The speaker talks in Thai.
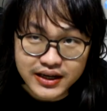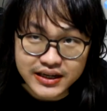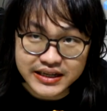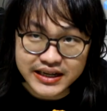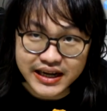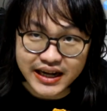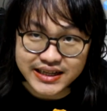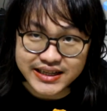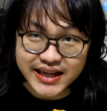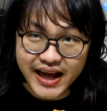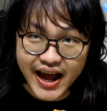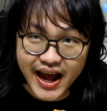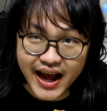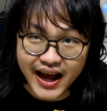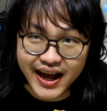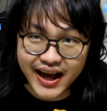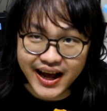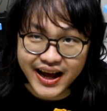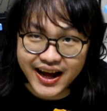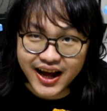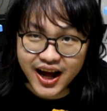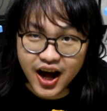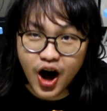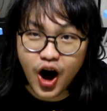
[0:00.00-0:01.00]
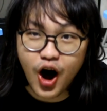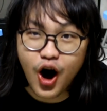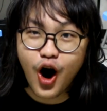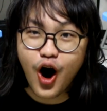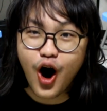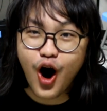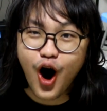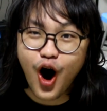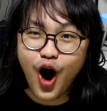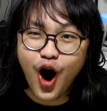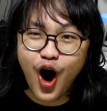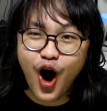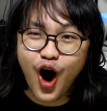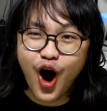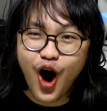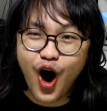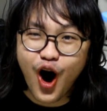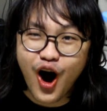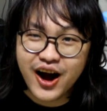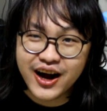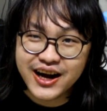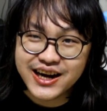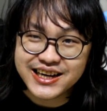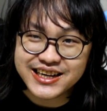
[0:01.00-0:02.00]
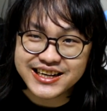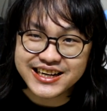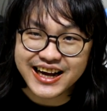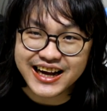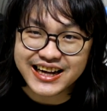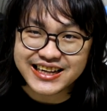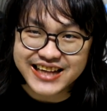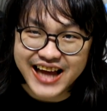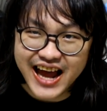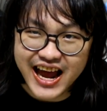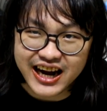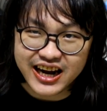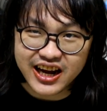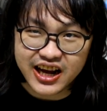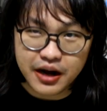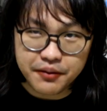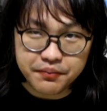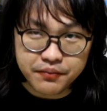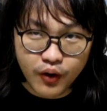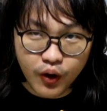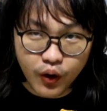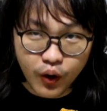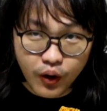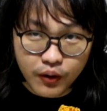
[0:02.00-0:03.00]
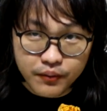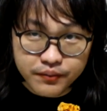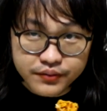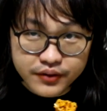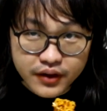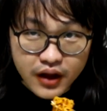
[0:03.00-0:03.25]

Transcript: เหงื่อแตกฮะเหงื่อแตกแล้วครับผม